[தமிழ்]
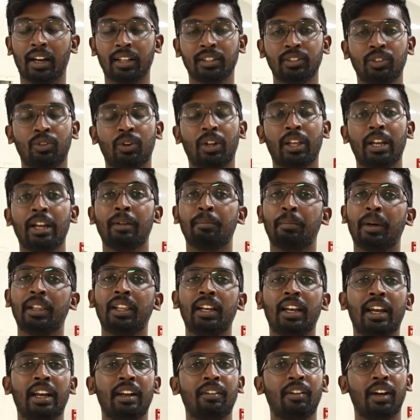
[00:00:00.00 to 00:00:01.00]
அரசோட
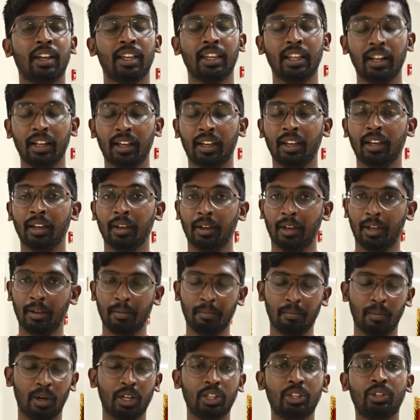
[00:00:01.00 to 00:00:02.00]
பதில் என்னவாக
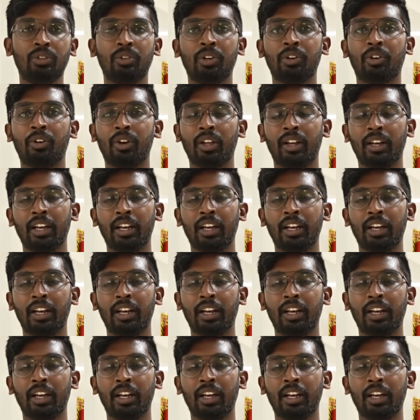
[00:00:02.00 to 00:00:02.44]
இருக்குது மருத்துவரோட